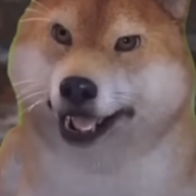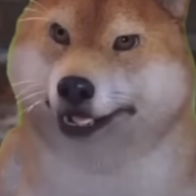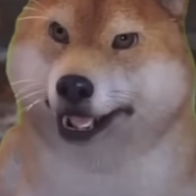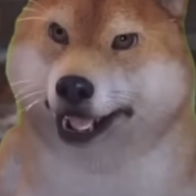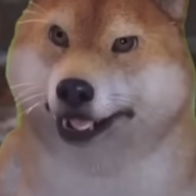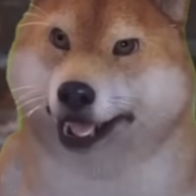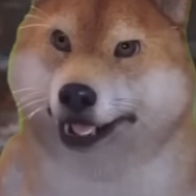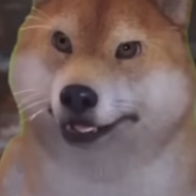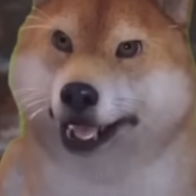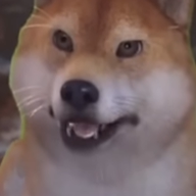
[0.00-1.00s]
が事実か
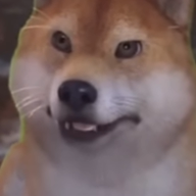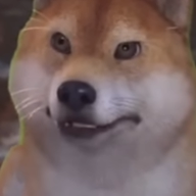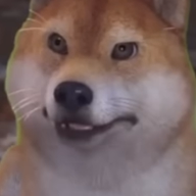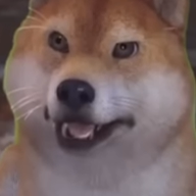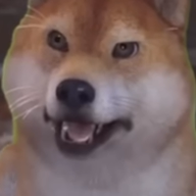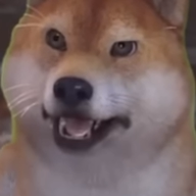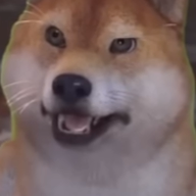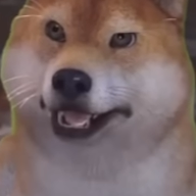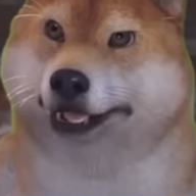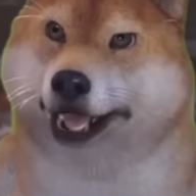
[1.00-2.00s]
否かは
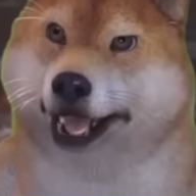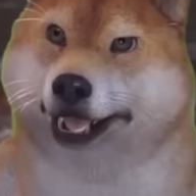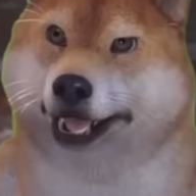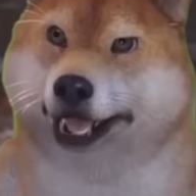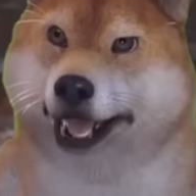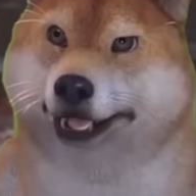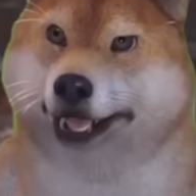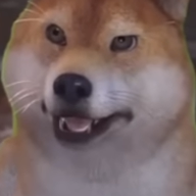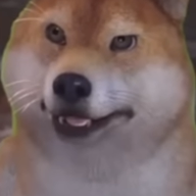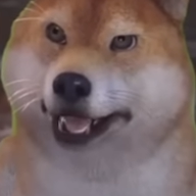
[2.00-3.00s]
慎重に確認し
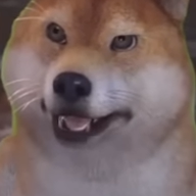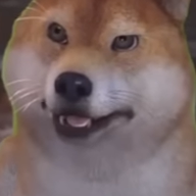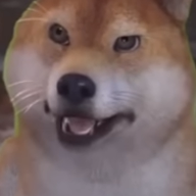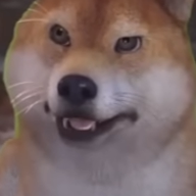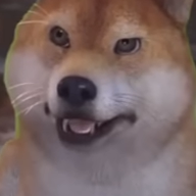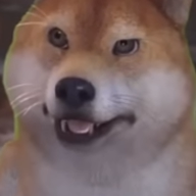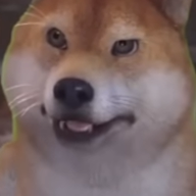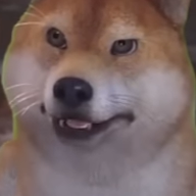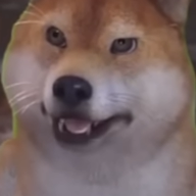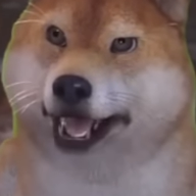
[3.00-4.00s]
ていく必要があ
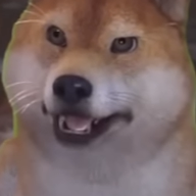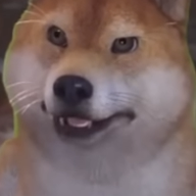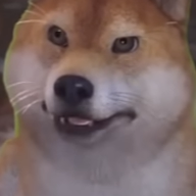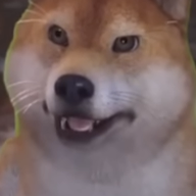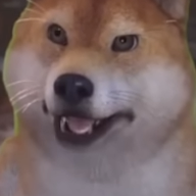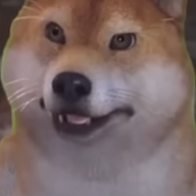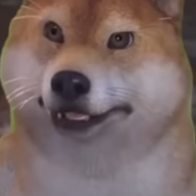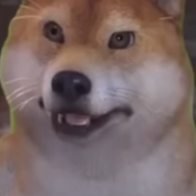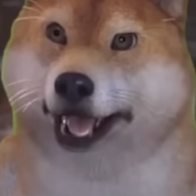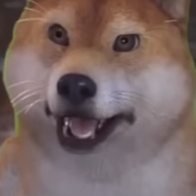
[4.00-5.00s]
るがと続
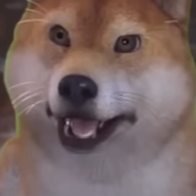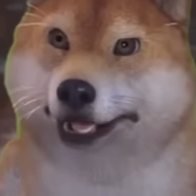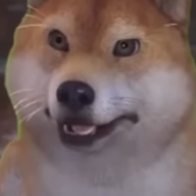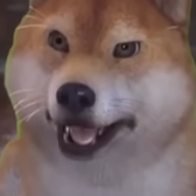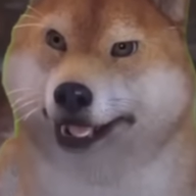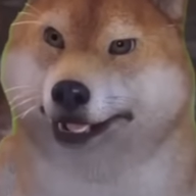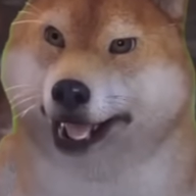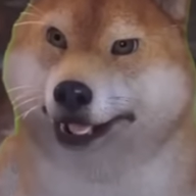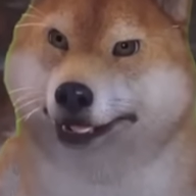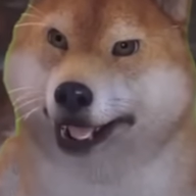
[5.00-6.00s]
けたと。
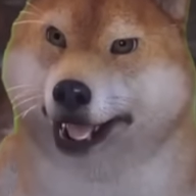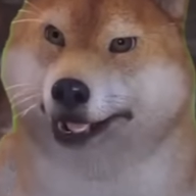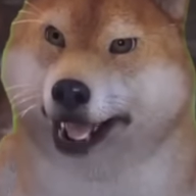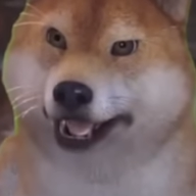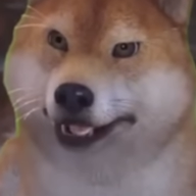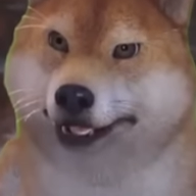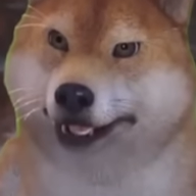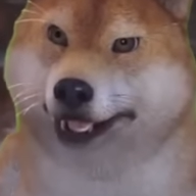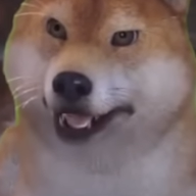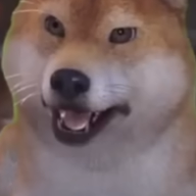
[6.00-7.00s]
で、それに対
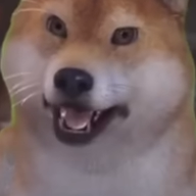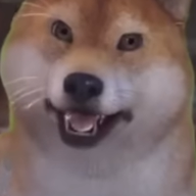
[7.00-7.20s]
して、